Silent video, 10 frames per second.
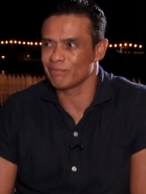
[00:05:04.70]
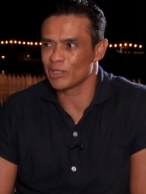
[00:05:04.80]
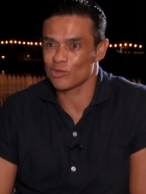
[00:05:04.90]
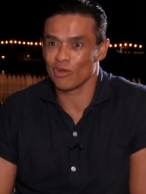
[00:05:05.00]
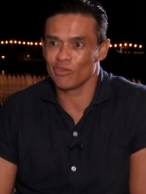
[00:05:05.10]

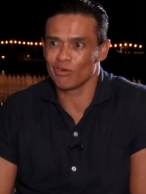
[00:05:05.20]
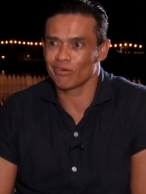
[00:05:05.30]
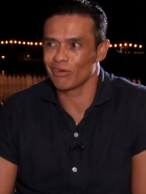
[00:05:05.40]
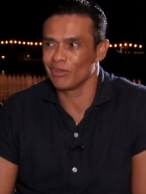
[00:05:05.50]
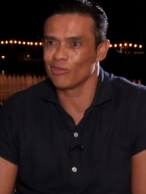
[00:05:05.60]
es cuando,
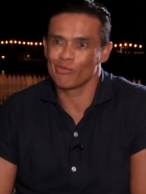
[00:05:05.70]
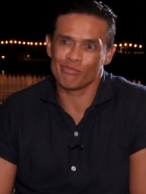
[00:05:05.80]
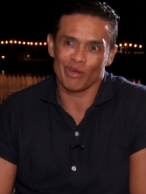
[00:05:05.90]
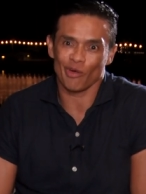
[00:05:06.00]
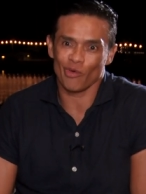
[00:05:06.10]
cuando
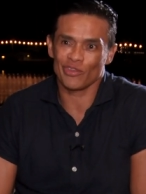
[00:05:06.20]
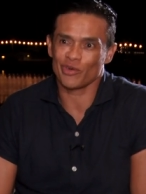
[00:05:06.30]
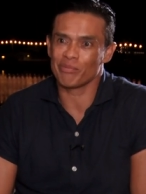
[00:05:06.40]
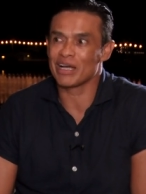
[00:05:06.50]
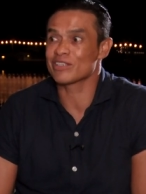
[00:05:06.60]
me
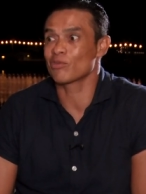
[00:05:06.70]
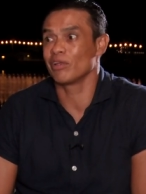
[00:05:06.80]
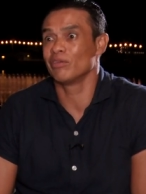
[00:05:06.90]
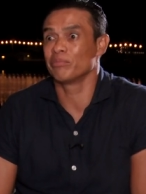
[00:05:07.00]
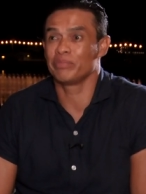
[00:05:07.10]
encuentro más,
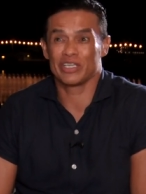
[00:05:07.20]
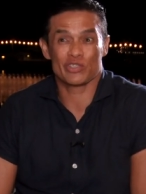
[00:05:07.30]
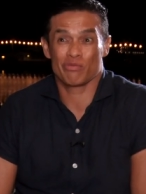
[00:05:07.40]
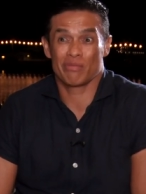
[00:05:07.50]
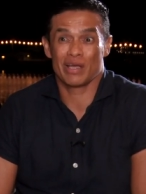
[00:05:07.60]
cuando
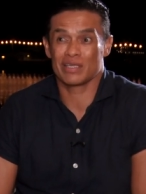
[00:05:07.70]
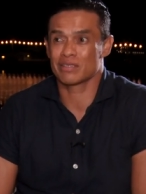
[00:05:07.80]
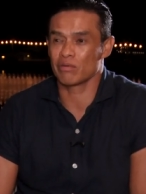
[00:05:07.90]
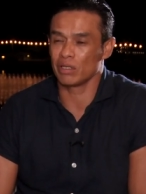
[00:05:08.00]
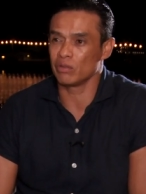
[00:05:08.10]
pienso más,
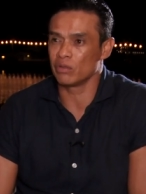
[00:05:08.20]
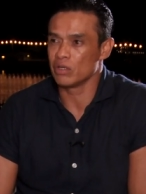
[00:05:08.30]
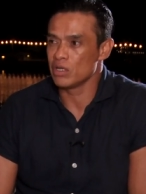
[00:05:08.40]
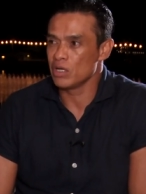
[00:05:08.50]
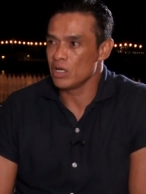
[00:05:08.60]
cuando,
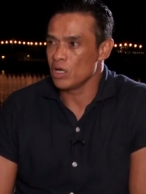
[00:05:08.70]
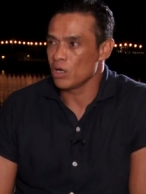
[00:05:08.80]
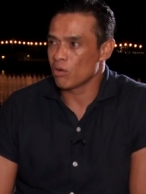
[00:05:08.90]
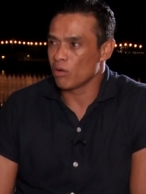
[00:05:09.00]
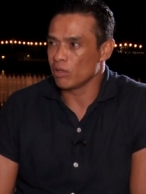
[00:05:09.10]

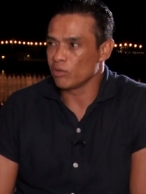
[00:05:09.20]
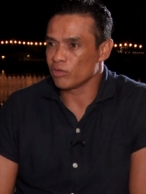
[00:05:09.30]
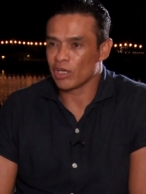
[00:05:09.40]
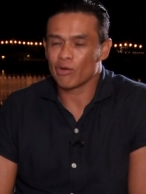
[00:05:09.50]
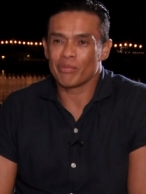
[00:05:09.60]
cuando
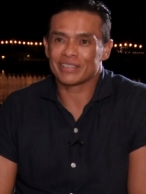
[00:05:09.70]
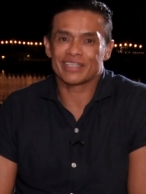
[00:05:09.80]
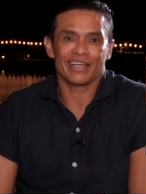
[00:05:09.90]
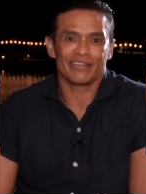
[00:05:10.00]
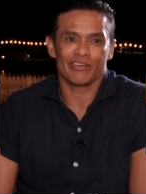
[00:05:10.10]
tengo más
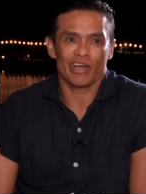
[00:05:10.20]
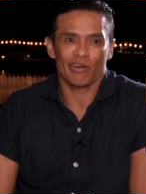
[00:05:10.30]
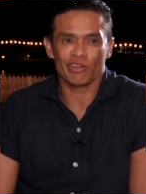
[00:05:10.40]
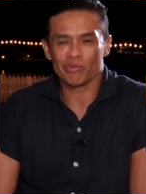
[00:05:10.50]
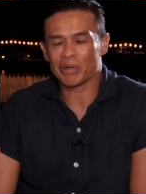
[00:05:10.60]
creatividad,
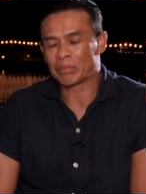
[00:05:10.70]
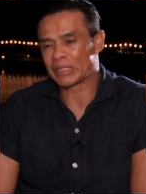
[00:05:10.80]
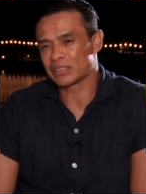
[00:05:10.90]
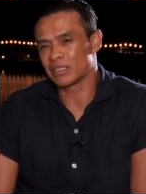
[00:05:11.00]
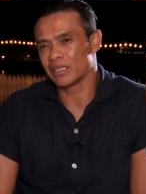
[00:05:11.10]
cuando me
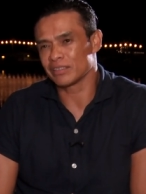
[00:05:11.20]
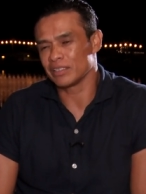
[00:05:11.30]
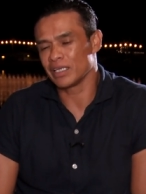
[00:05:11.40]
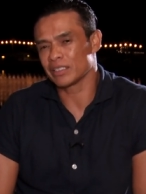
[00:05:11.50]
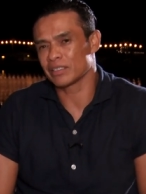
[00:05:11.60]
aparecen las
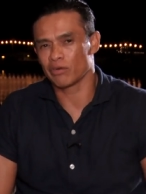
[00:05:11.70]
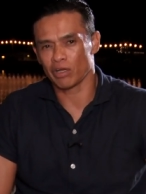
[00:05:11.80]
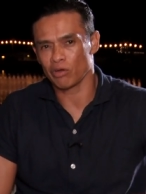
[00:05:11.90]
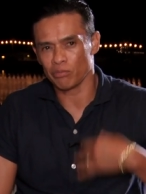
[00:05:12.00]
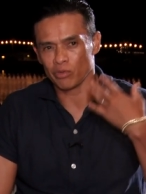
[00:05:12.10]
ideas.
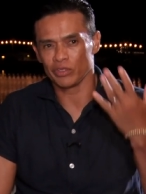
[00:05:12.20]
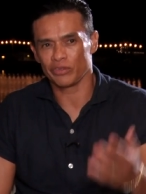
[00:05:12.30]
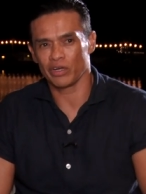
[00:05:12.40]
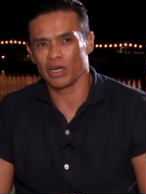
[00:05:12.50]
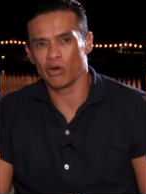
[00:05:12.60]
Ahora como
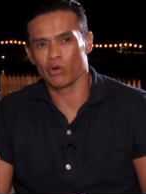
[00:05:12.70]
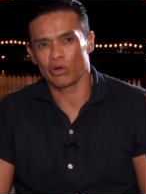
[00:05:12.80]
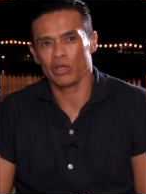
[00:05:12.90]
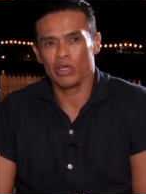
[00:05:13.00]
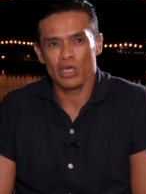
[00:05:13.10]
entrenador